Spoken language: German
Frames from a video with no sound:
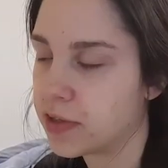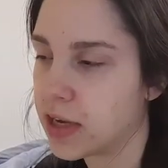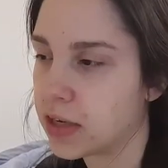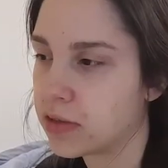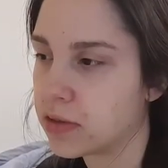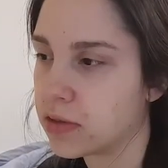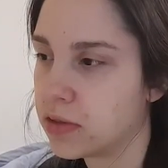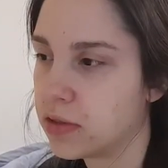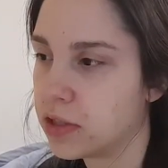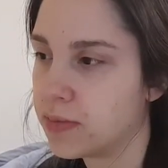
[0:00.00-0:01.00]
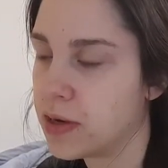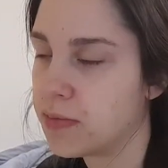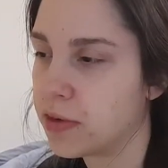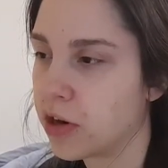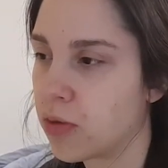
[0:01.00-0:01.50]
sagen, ich melde
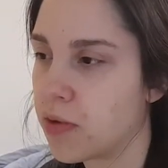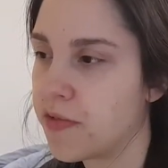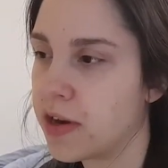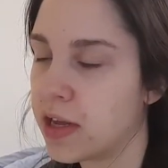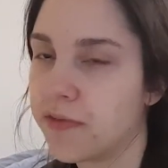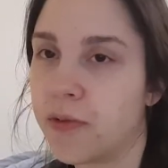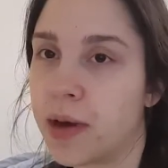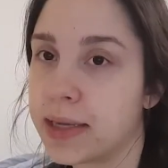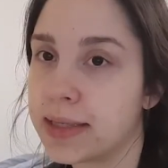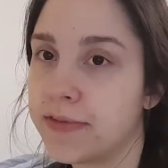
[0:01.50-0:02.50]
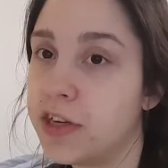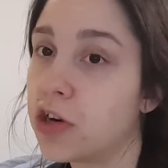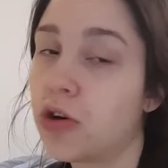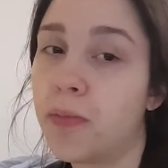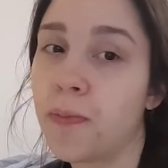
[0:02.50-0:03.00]
mich dann nochmal, wenn ich vom Arzt
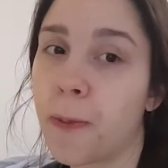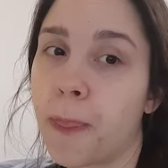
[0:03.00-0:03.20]
wiederkomme